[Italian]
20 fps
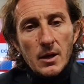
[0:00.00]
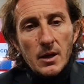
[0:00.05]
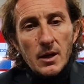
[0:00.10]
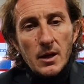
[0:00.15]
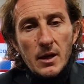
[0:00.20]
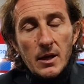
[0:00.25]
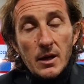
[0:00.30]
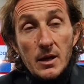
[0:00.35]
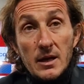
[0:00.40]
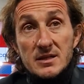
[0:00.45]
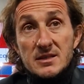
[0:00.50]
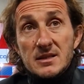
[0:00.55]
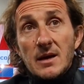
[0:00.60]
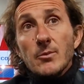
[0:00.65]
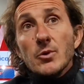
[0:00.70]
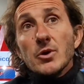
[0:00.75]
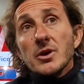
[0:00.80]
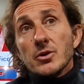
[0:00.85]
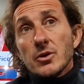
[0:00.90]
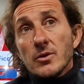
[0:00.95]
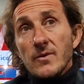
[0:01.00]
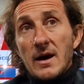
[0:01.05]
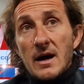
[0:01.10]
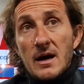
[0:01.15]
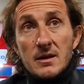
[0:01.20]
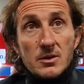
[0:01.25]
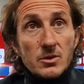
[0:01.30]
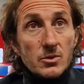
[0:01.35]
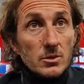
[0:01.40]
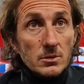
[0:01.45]
E la stiamo
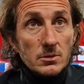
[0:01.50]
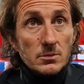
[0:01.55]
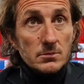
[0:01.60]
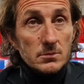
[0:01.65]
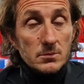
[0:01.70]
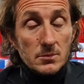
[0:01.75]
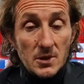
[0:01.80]
ritrovando,